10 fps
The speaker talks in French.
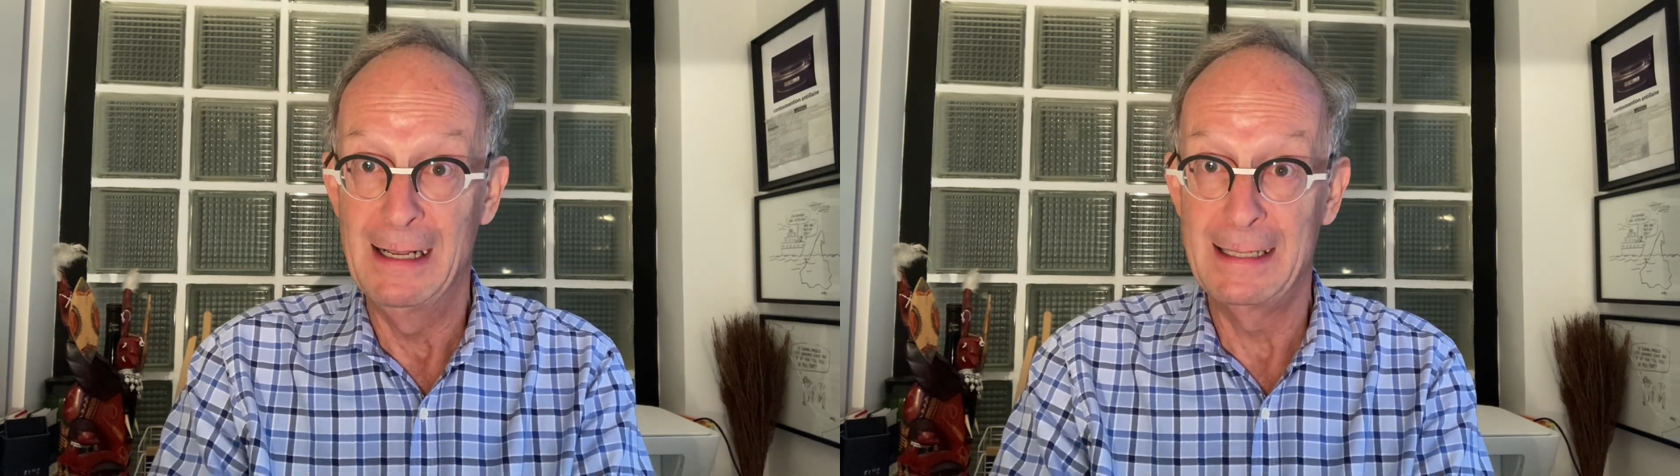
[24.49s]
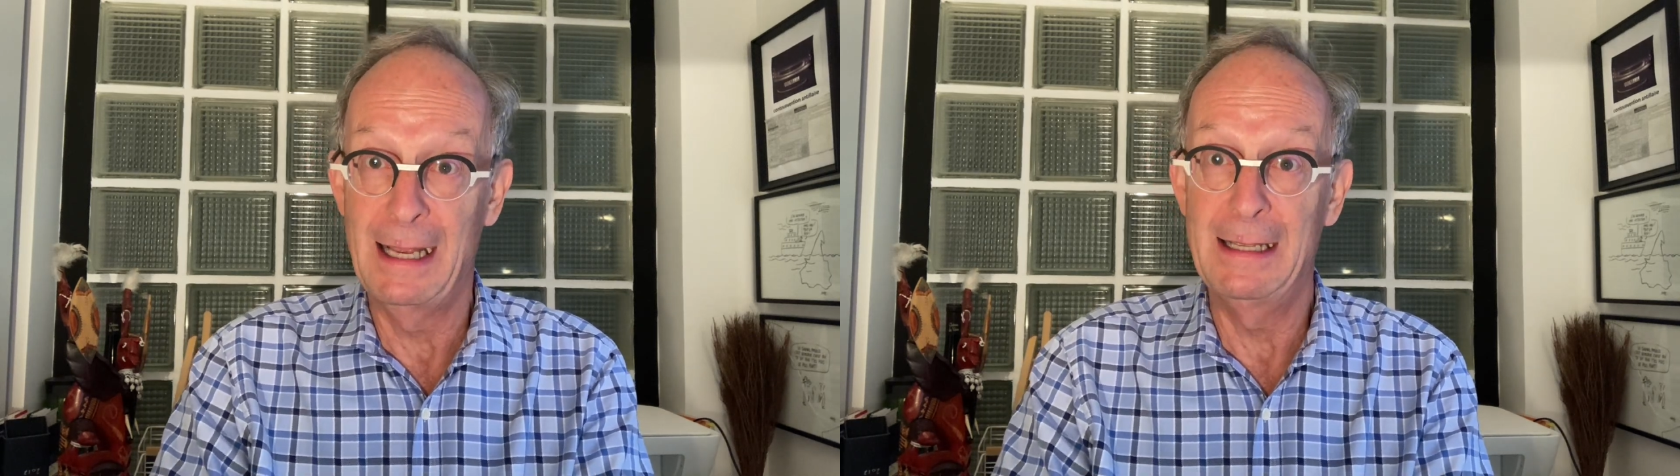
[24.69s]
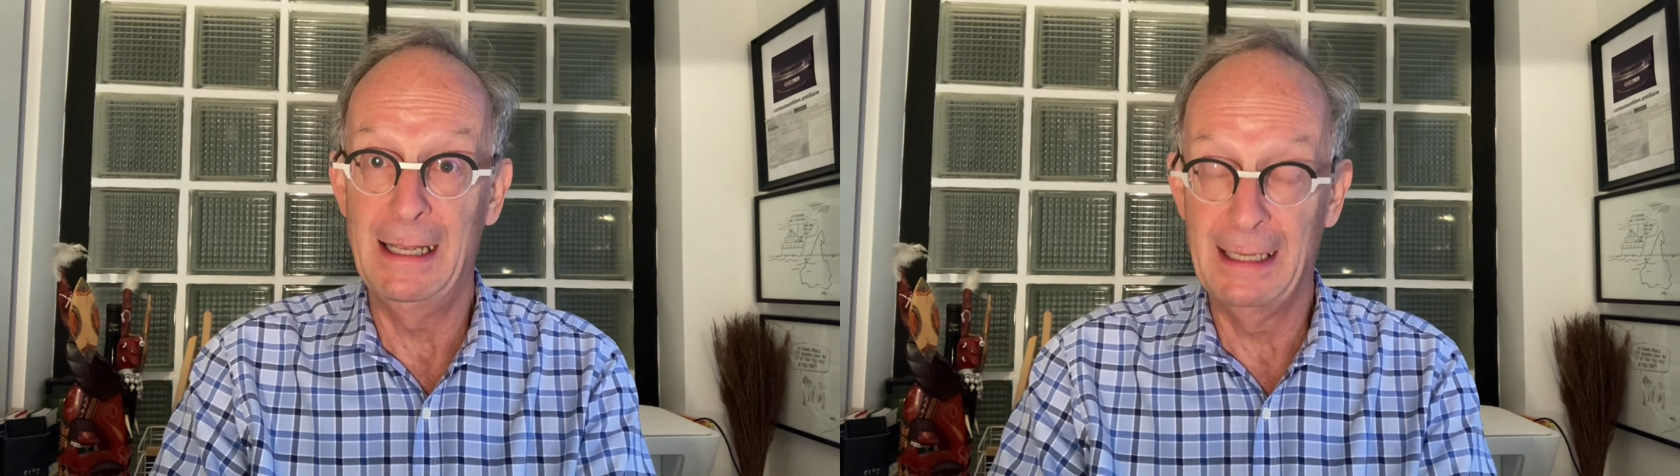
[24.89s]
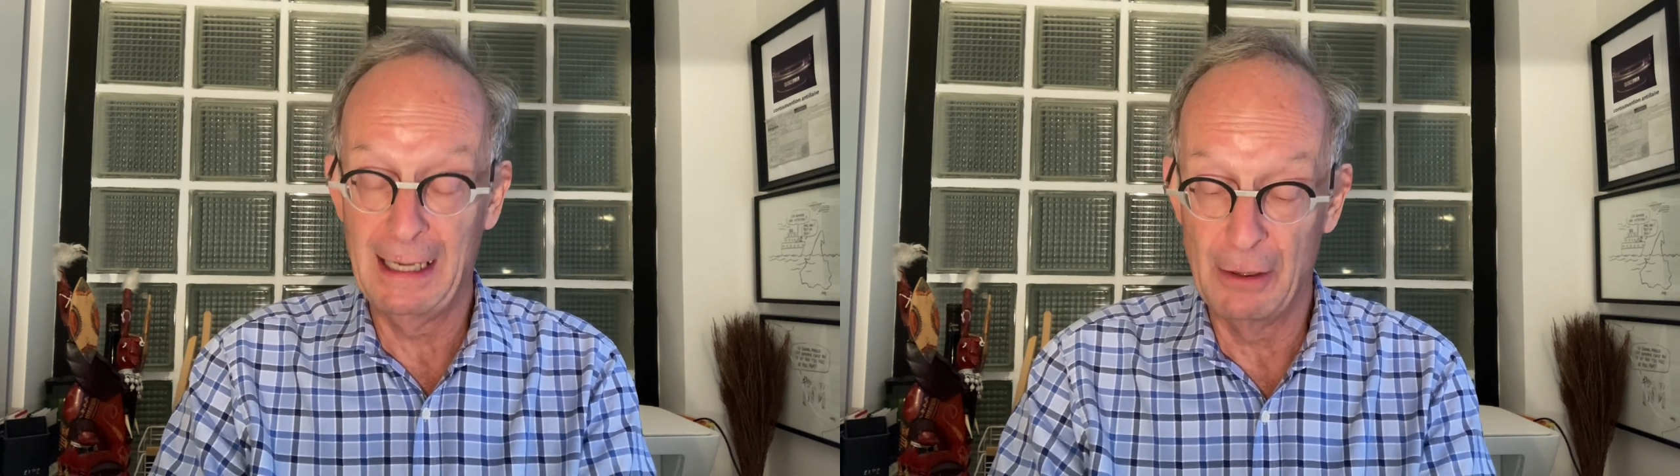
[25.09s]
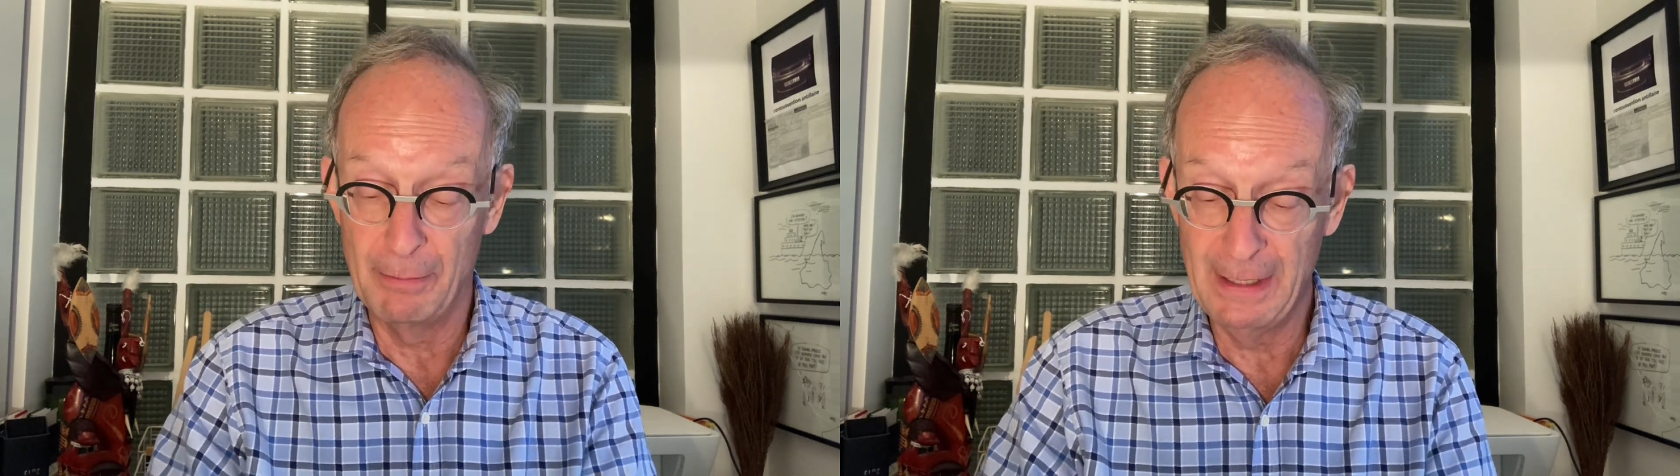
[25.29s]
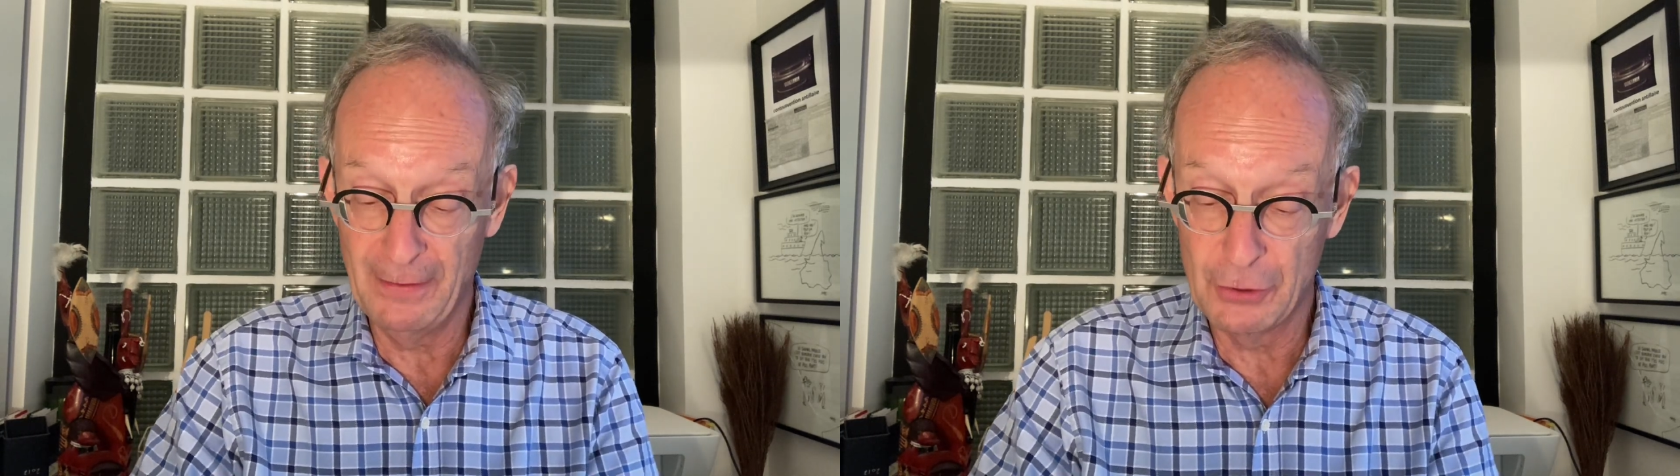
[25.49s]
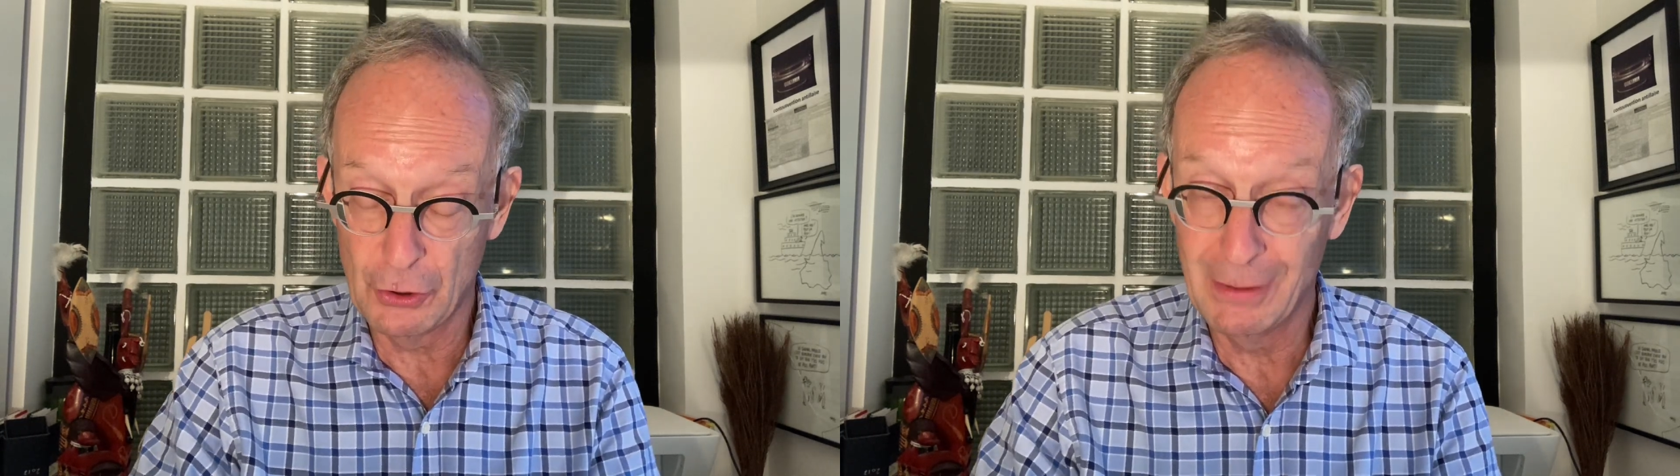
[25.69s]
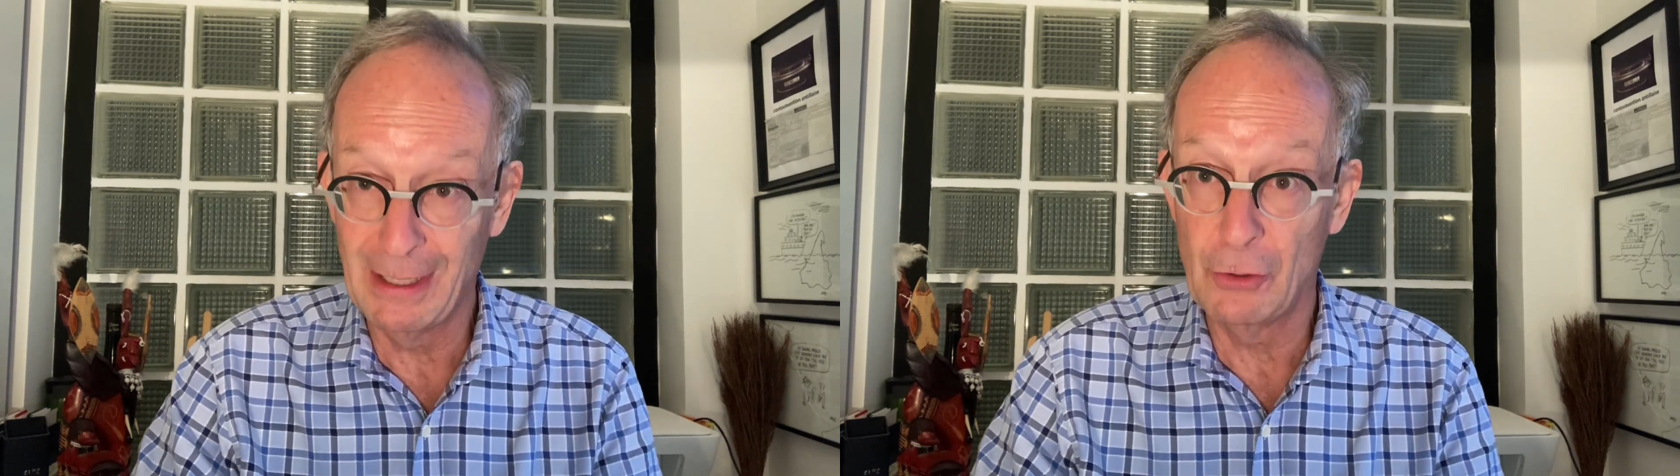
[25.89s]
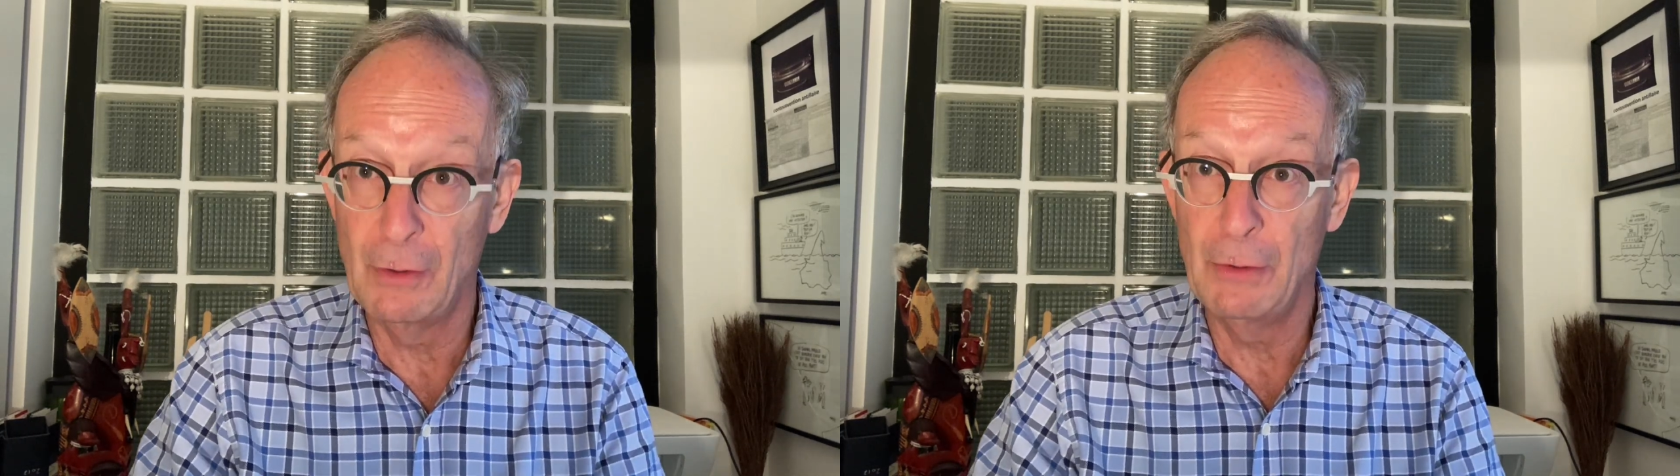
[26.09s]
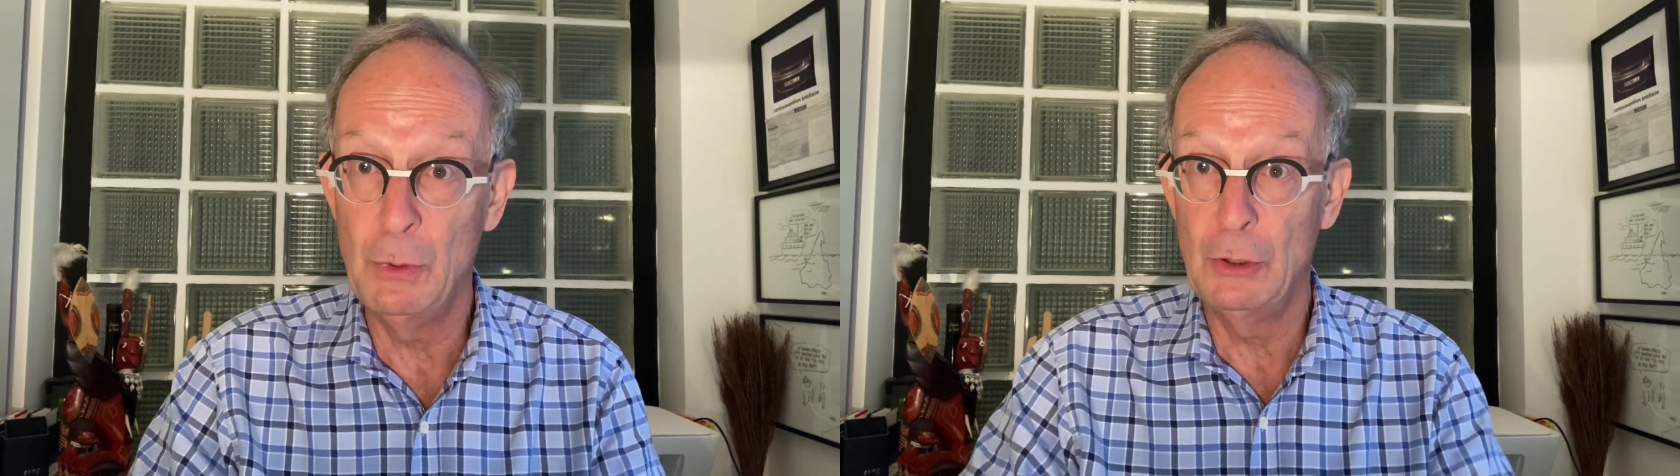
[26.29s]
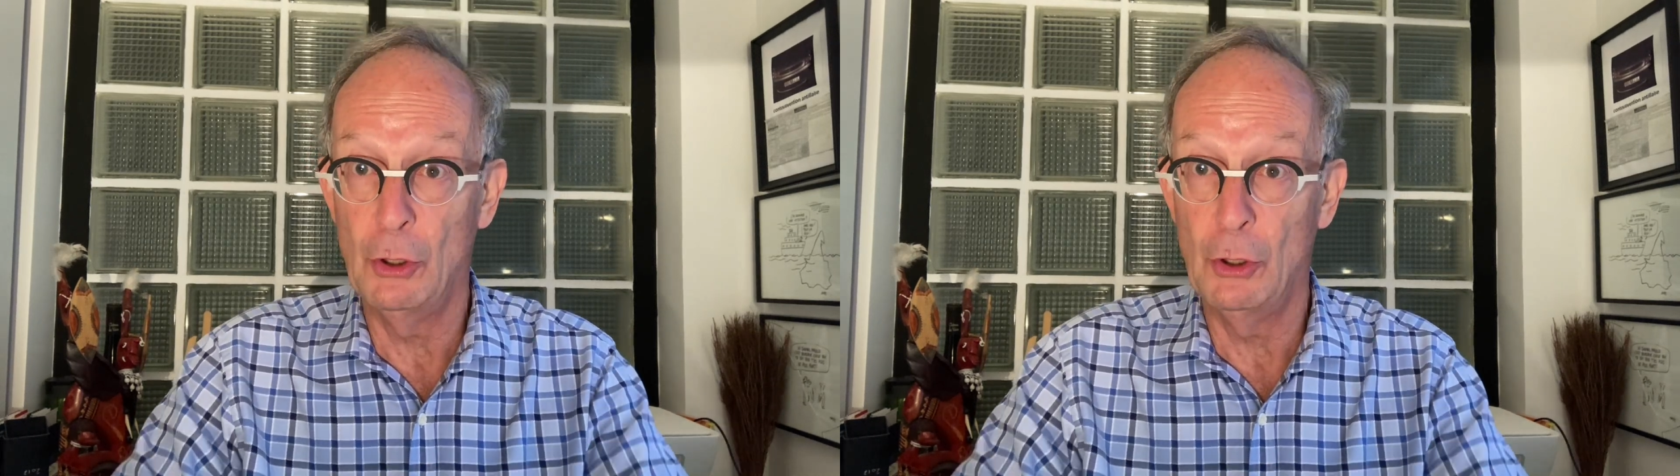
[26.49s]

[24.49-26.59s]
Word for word: Ça a été créé en 1988